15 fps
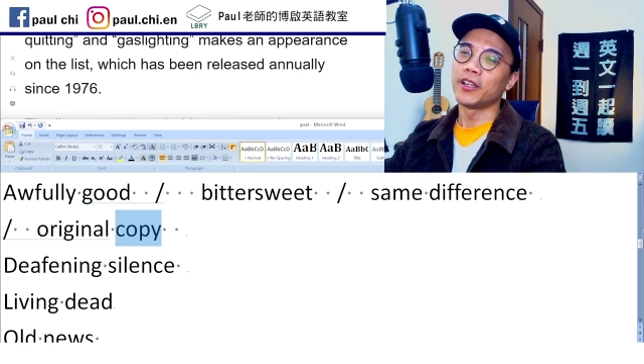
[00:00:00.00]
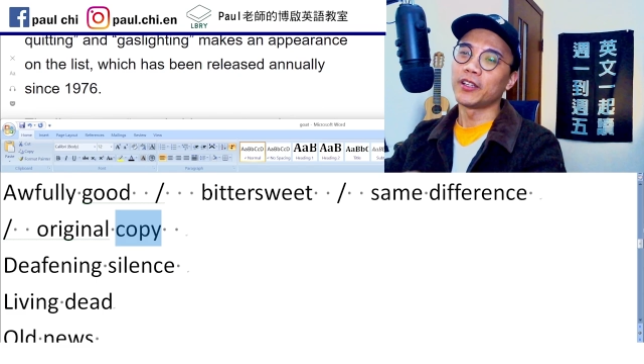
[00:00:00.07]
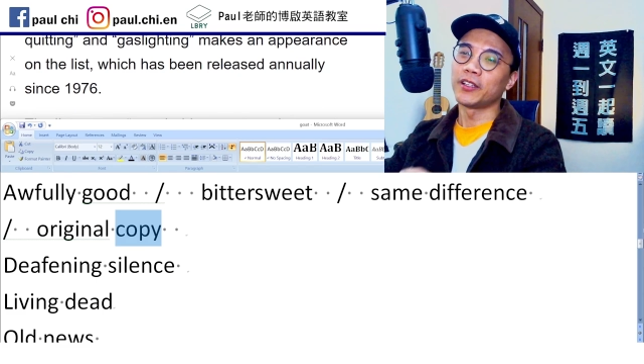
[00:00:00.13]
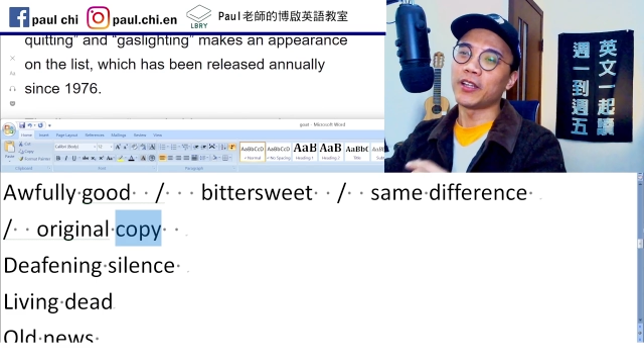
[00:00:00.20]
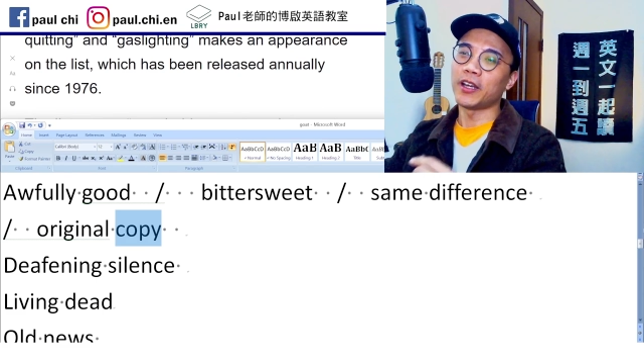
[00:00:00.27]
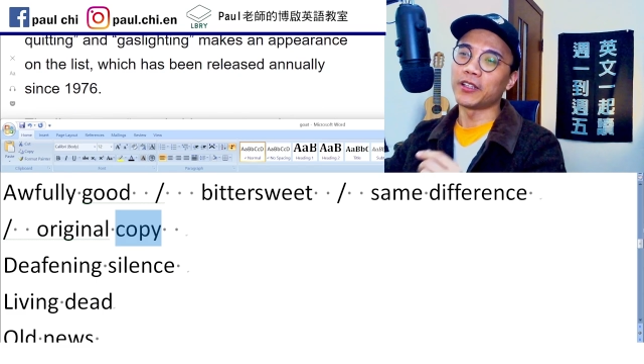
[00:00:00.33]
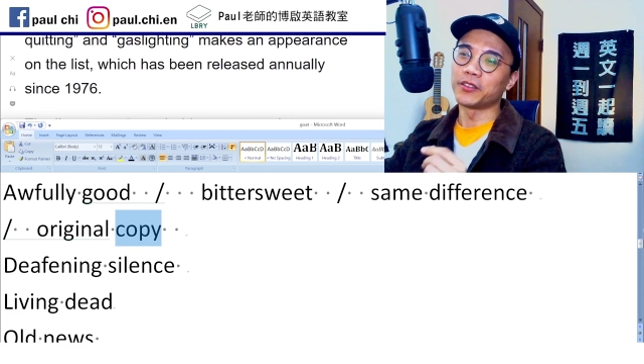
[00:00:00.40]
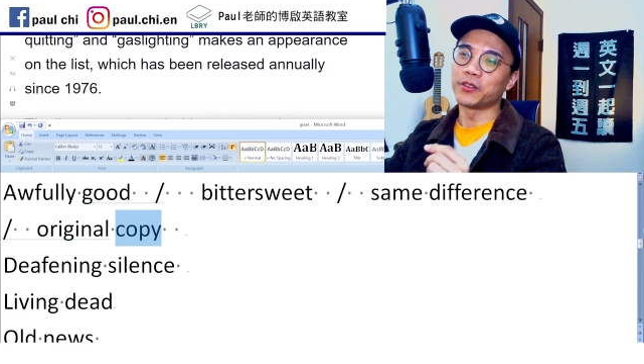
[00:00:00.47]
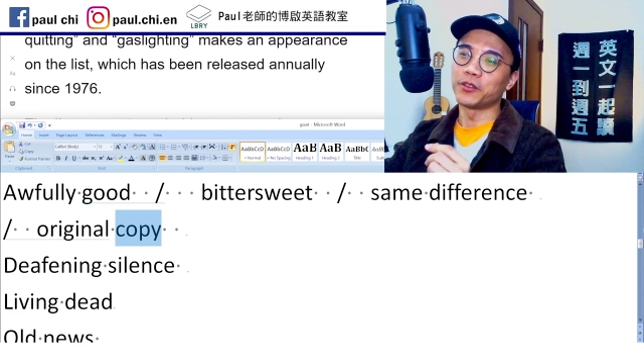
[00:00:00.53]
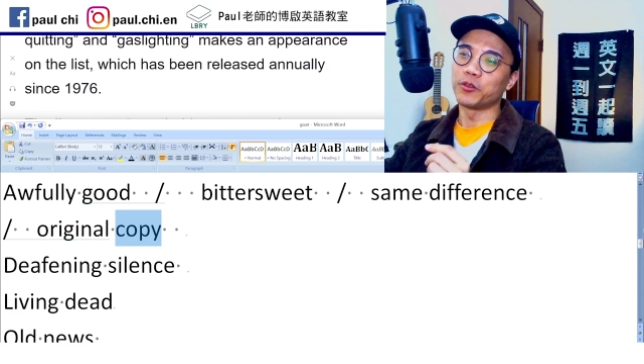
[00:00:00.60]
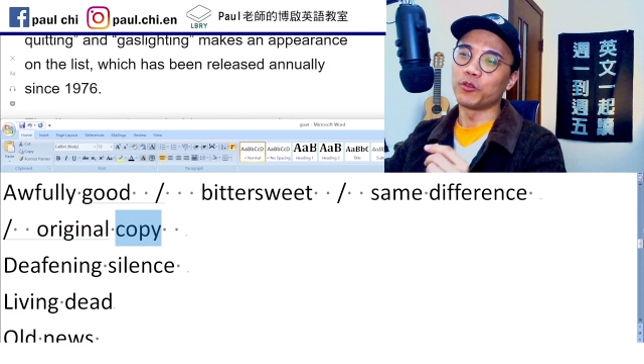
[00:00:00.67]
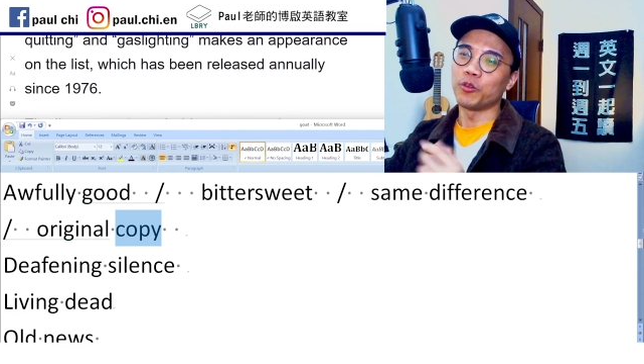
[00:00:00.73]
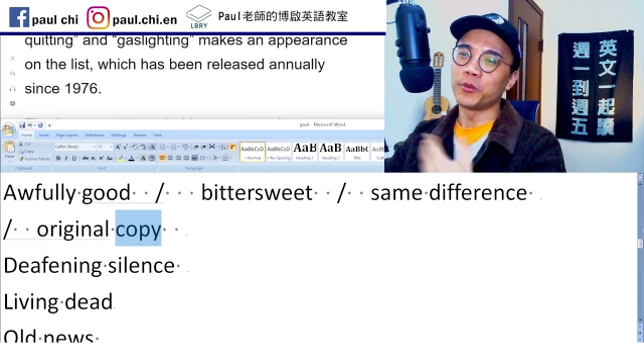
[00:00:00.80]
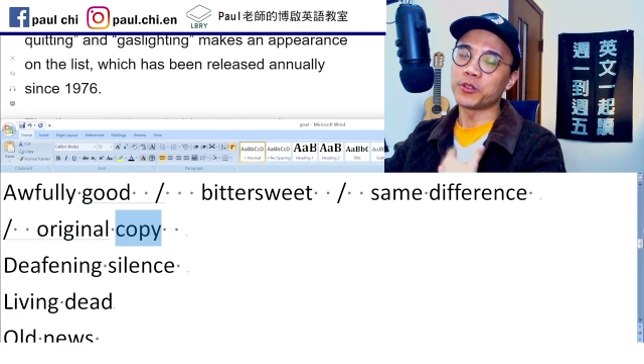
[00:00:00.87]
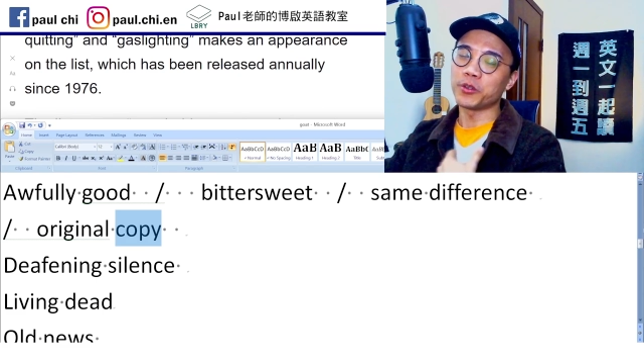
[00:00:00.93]
那
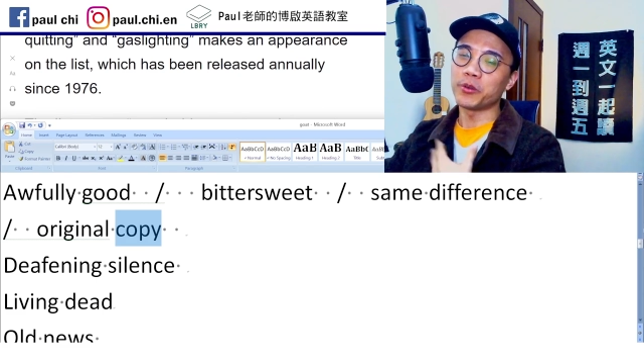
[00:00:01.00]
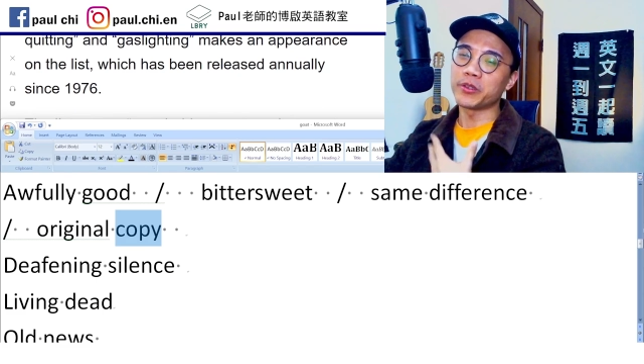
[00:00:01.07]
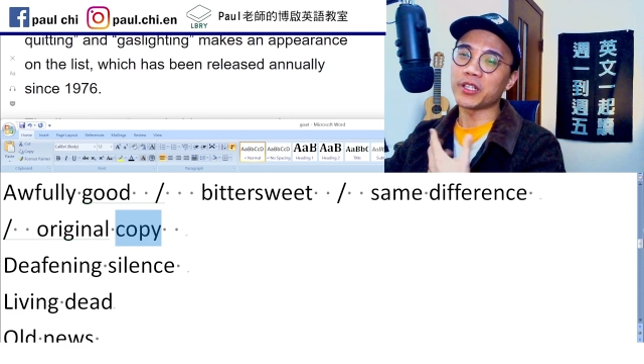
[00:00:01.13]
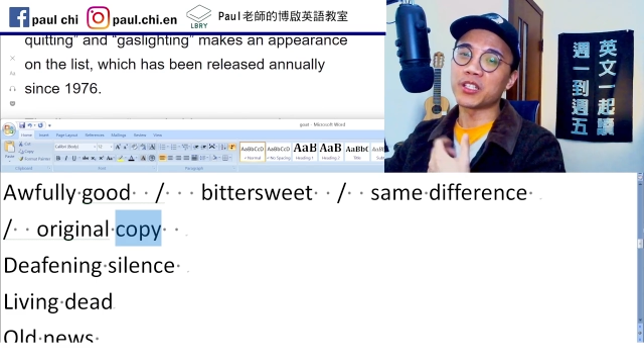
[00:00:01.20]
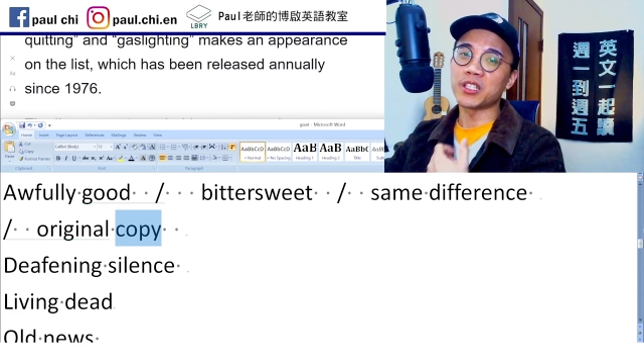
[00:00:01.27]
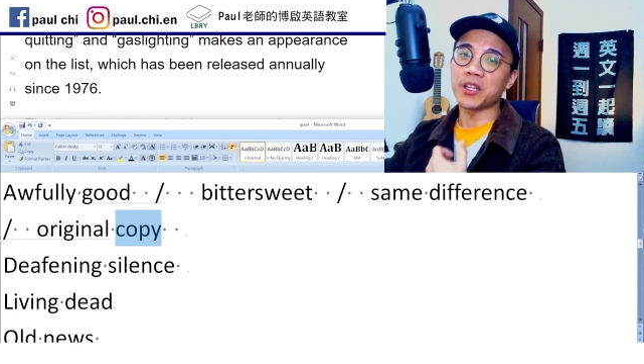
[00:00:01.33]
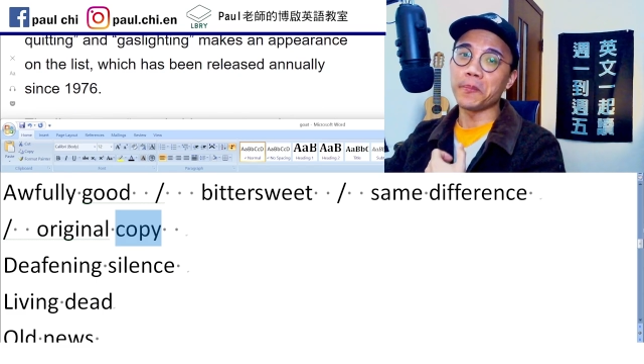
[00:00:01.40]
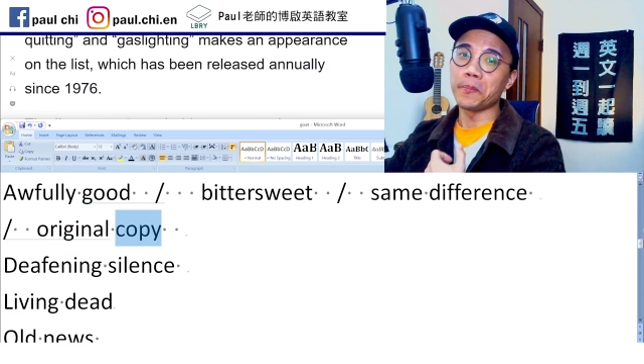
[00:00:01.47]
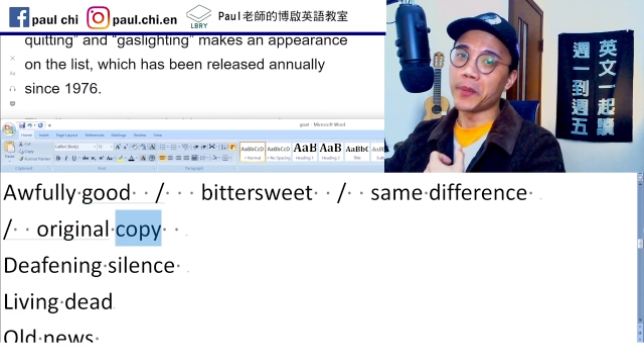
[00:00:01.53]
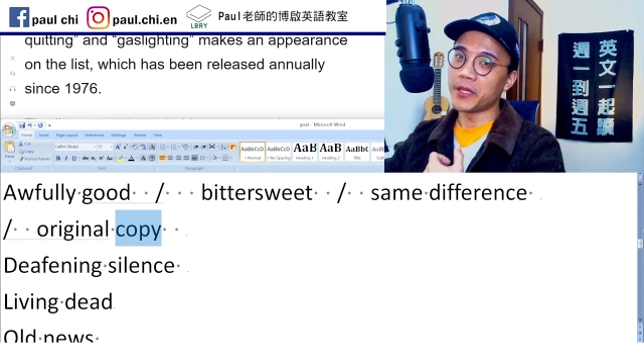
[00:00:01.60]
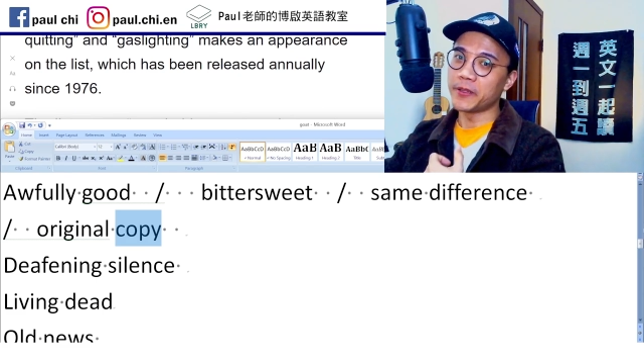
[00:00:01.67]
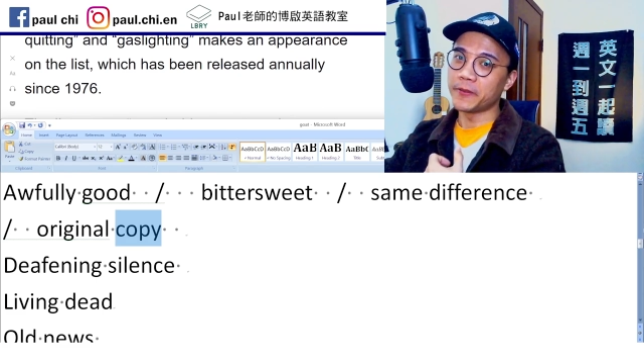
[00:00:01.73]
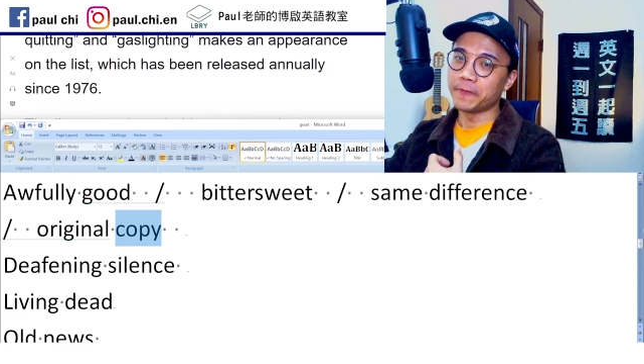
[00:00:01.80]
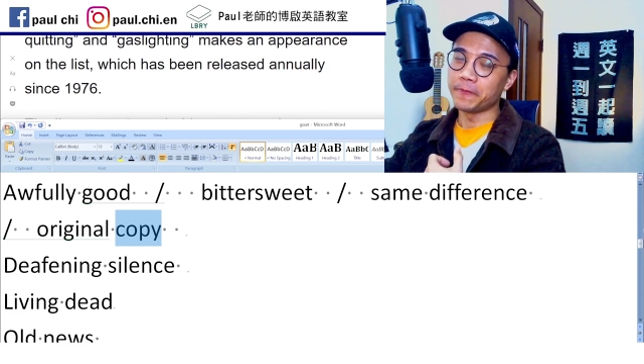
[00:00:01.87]
我们中文叫正本，